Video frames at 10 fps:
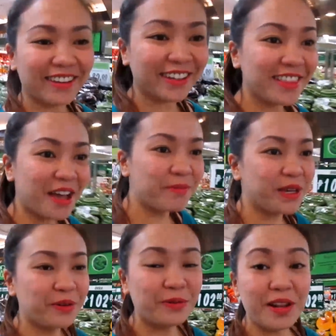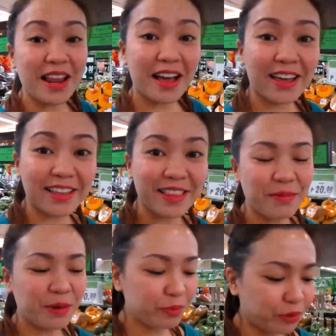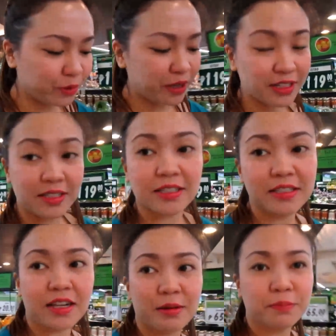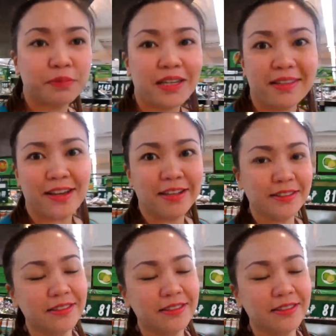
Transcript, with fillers: ngayon. Ang daming gulay, ang daming prutas. Ang sarap tingnan.